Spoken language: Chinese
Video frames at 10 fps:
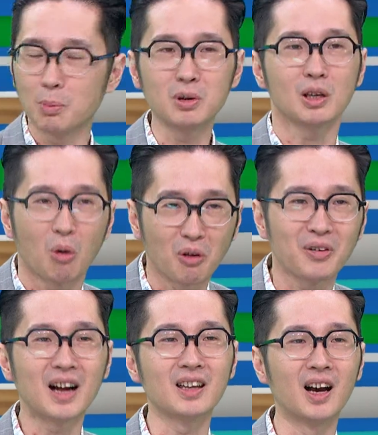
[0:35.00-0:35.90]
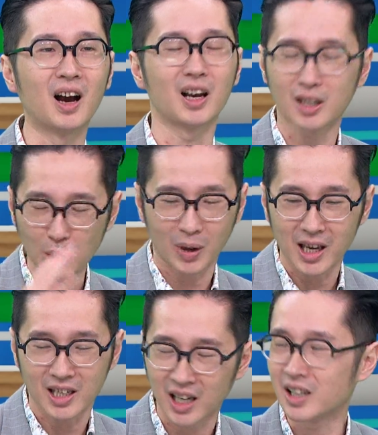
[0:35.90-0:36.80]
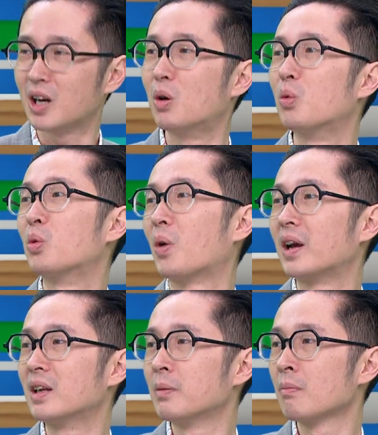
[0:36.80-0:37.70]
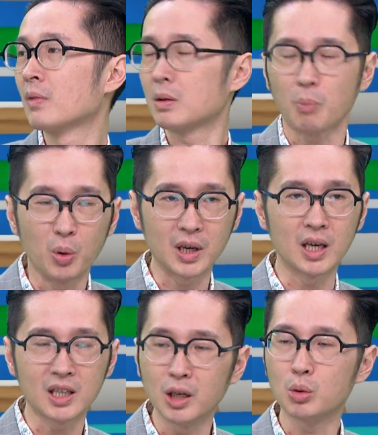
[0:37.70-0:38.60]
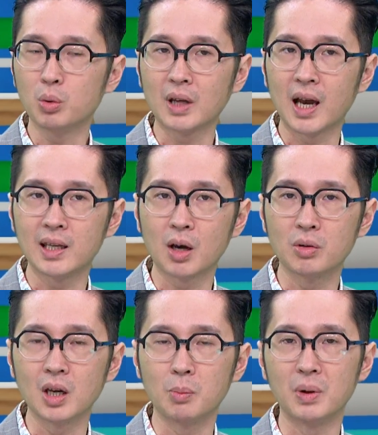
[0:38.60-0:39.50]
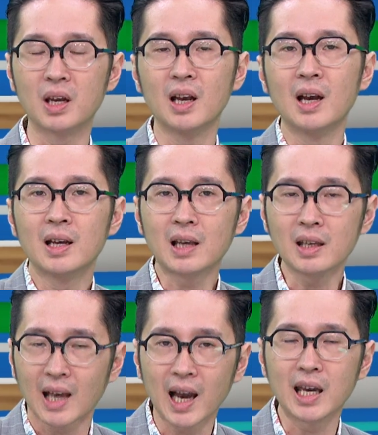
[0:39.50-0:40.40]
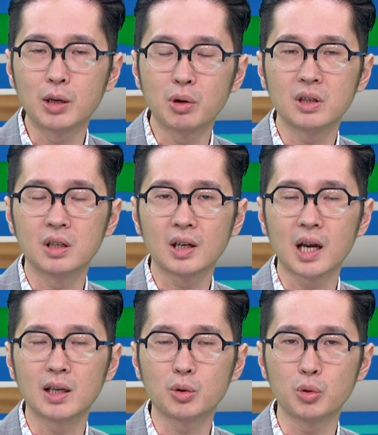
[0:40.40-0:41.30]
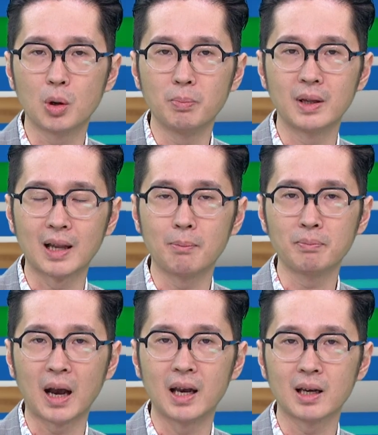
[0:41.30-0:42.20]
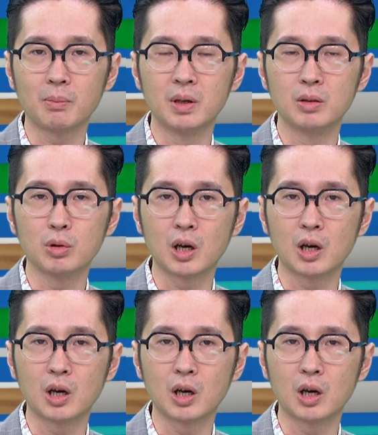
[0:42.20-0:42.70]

不是我放的啊，是周刊讲的，跟我无关。目前的进度大概到这边，但大家也确实看到说原本蓝白他们就